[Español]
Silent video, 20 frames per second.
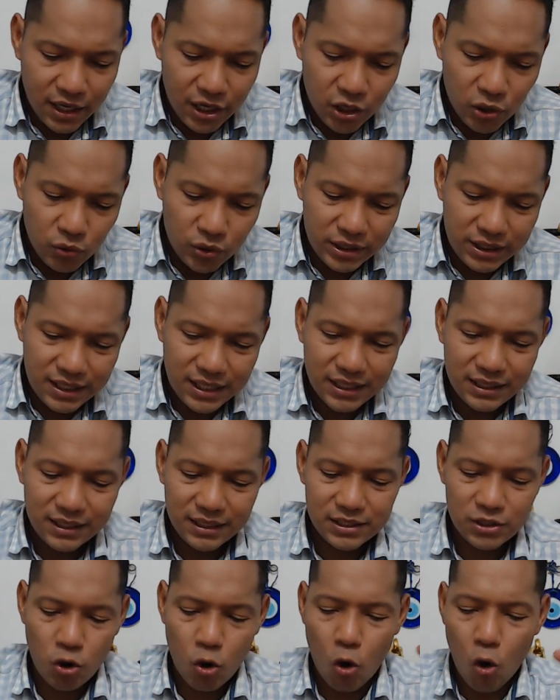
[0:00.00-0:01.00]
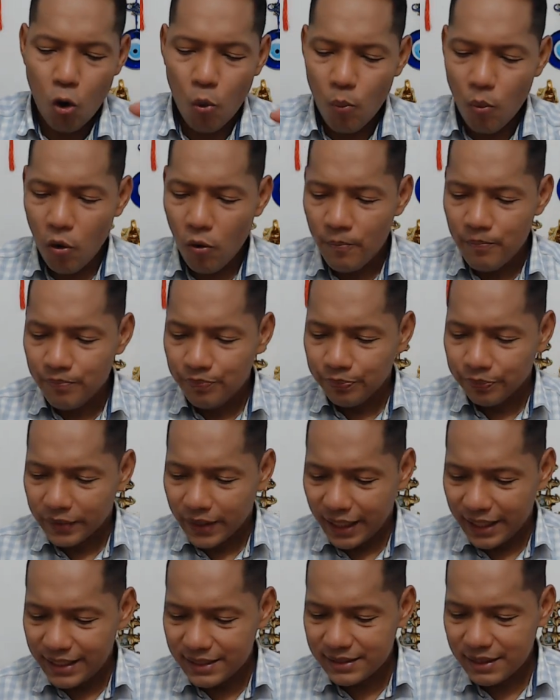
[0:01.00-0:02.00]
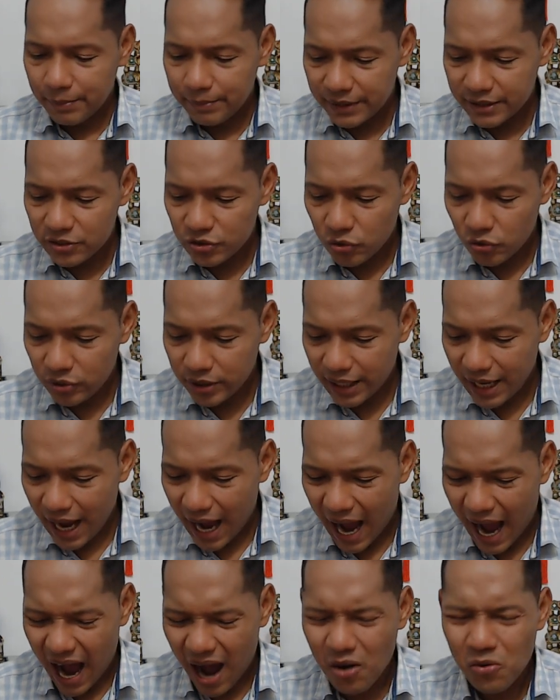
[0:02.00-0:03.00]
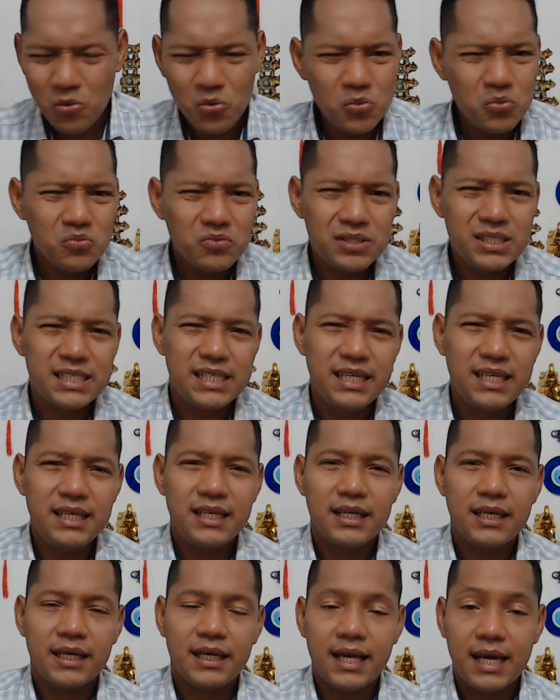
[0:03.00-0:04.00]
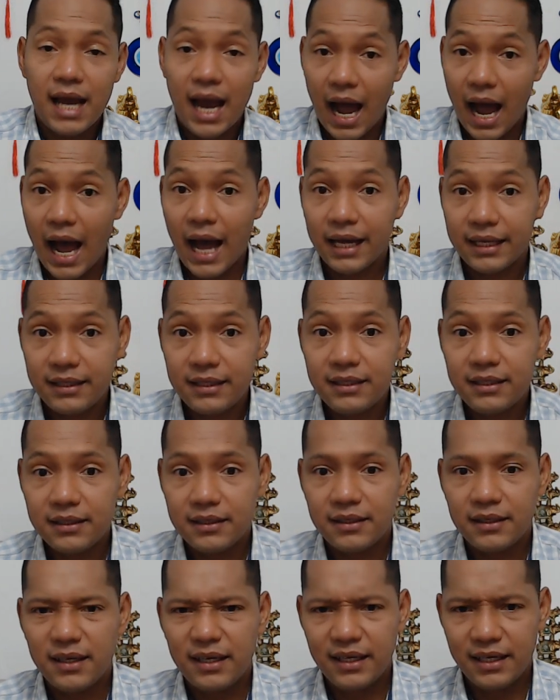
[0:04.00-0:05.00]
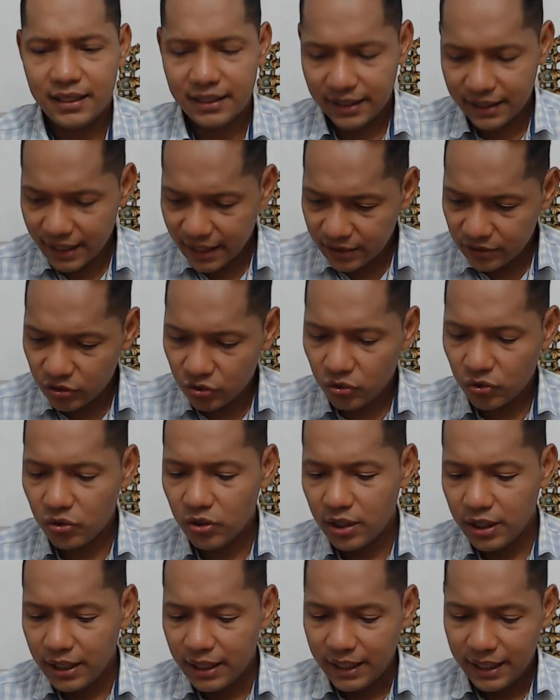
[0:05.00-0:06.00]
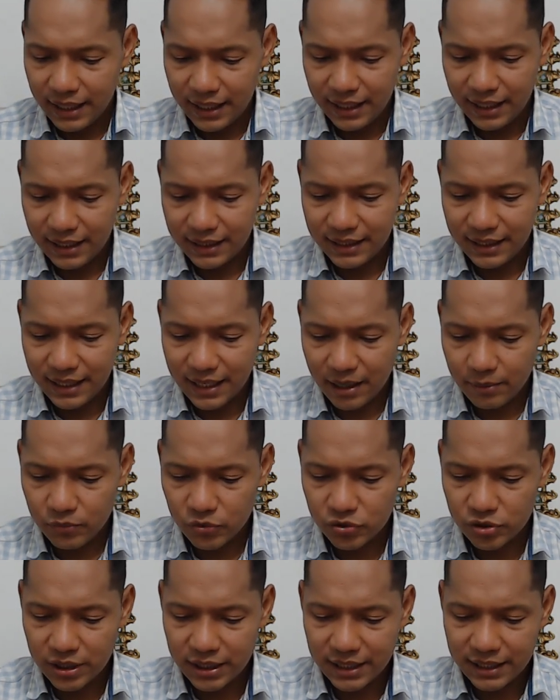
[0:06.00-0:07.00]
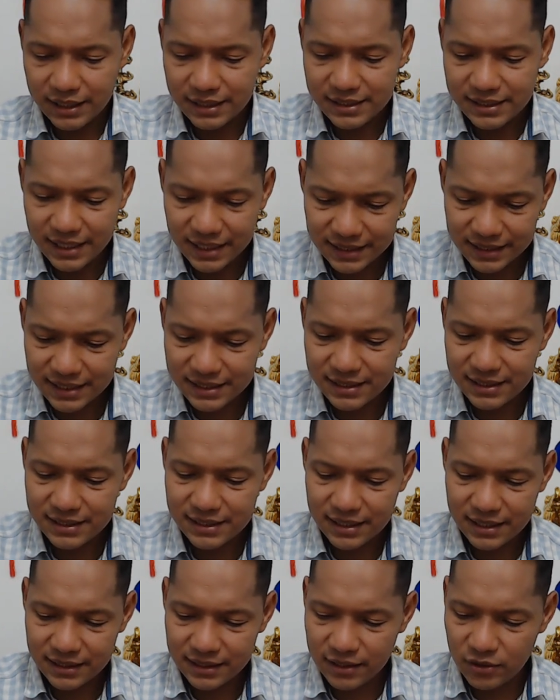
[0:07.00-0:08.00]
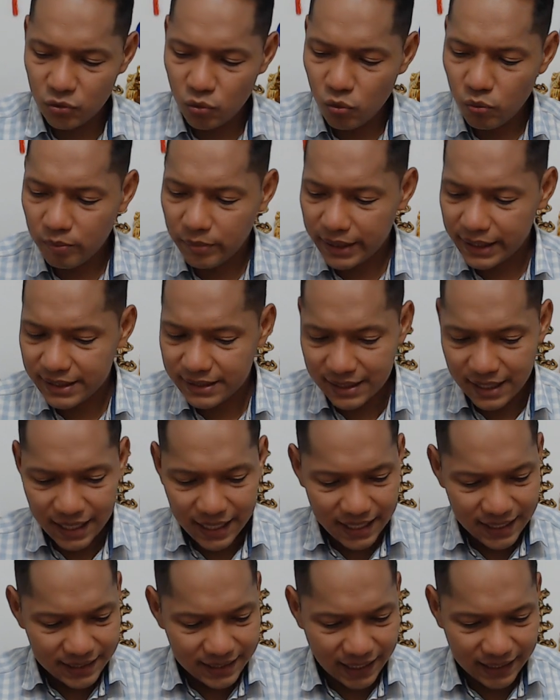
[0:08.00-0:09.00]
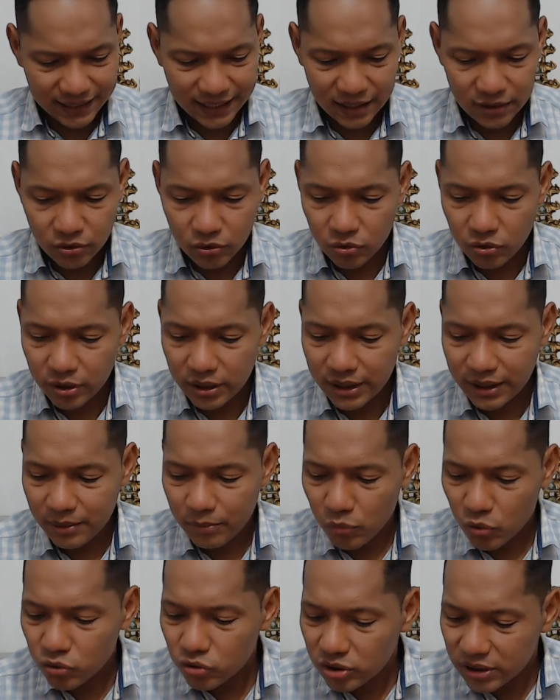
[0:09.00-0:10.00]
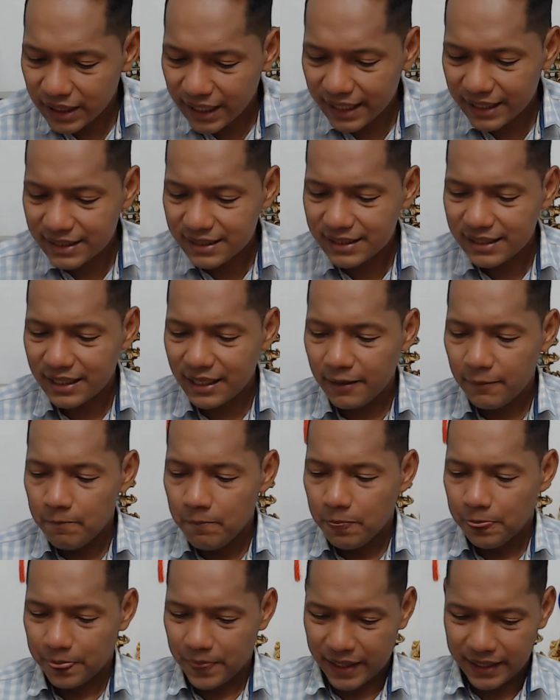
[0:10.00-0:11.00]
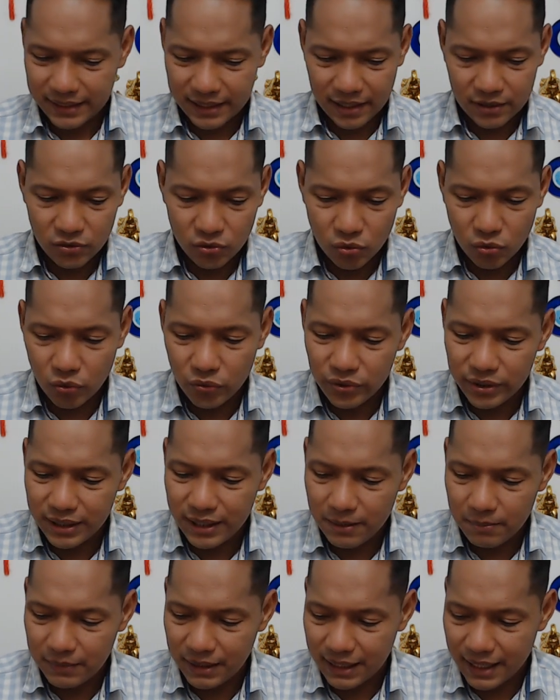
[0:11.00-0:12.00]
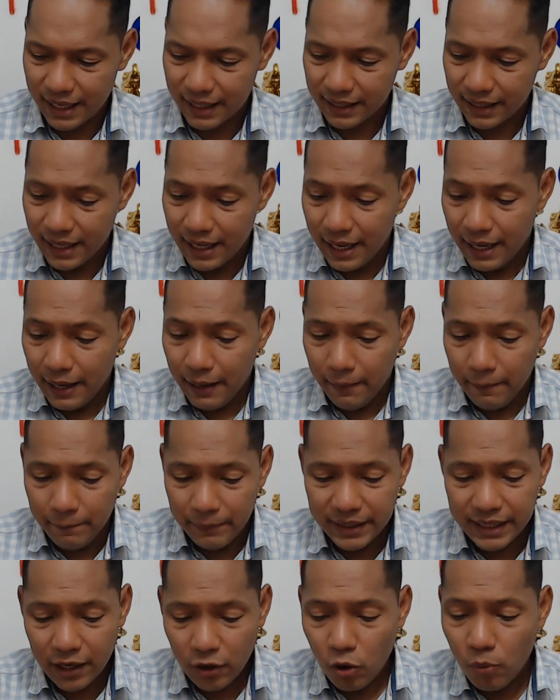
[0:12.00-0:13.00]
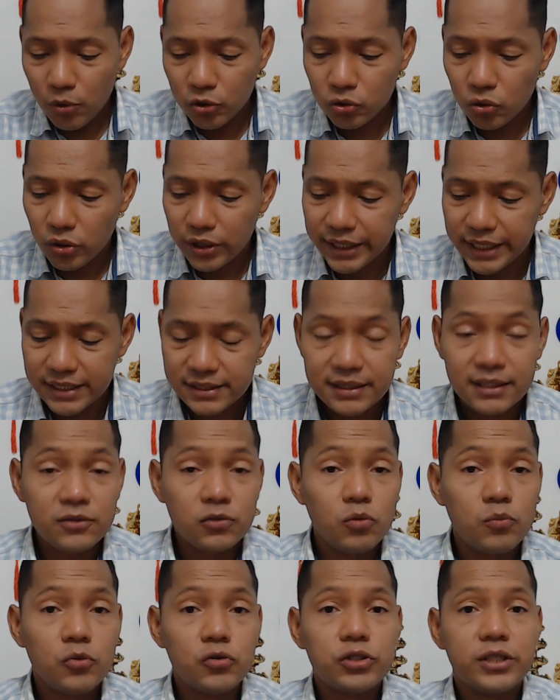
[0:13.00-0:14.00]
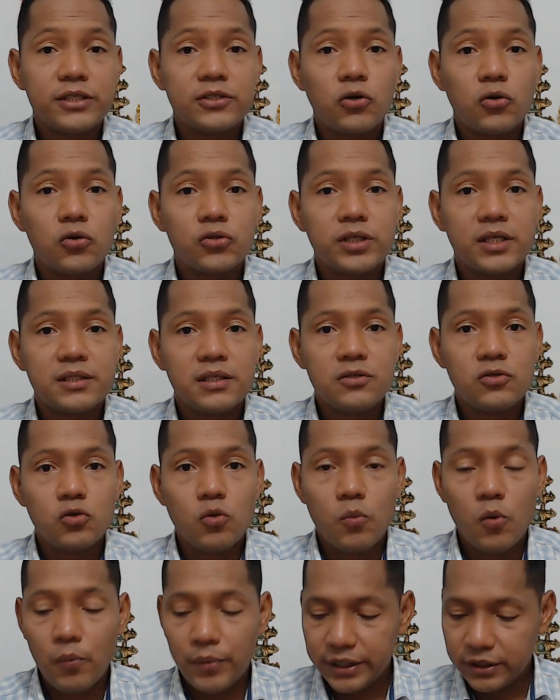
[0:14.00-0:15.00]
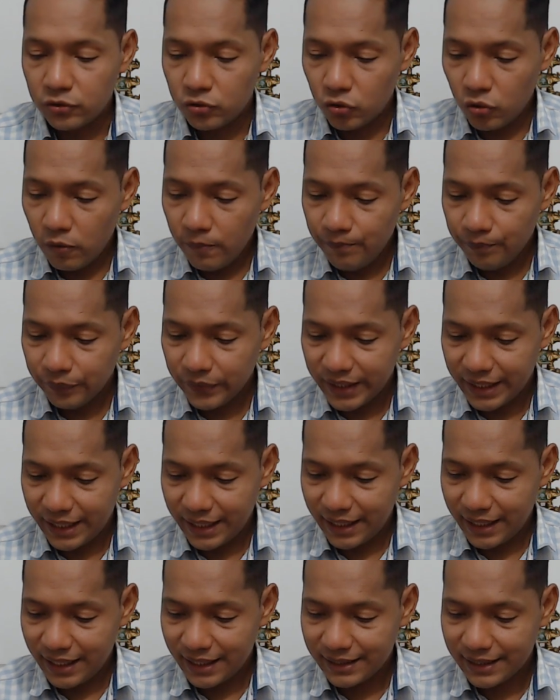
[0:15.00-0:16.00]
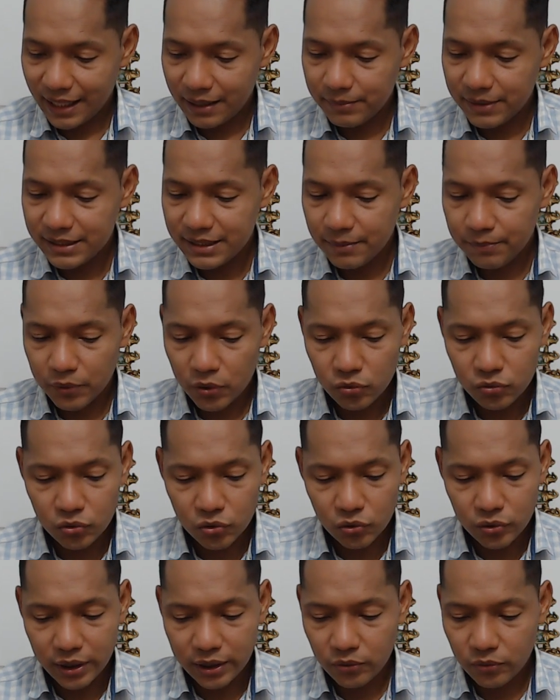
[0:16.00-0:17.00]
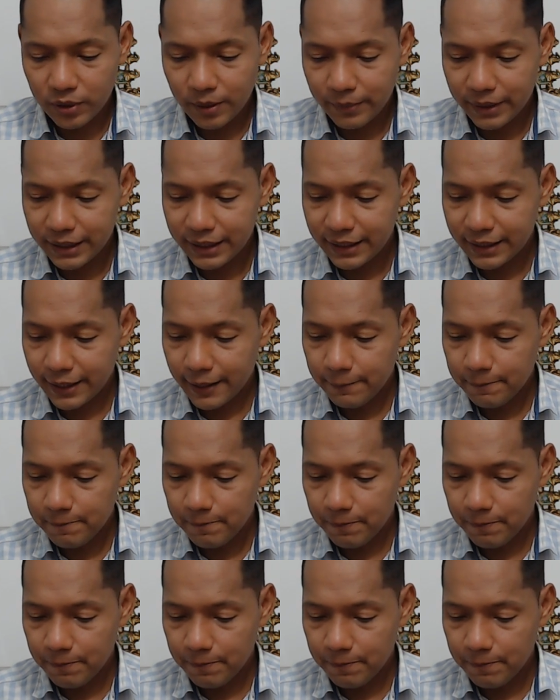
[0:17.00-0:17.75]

no entiendes cómo esa persona aún sigue ahí generando, eh, digamos que ciertas incertidumbres, tratando de mostrarse, tratando de mirar. Mira cómo toleraste tú muchas cosas en su momento que tal vez de pronto, de alguna manera,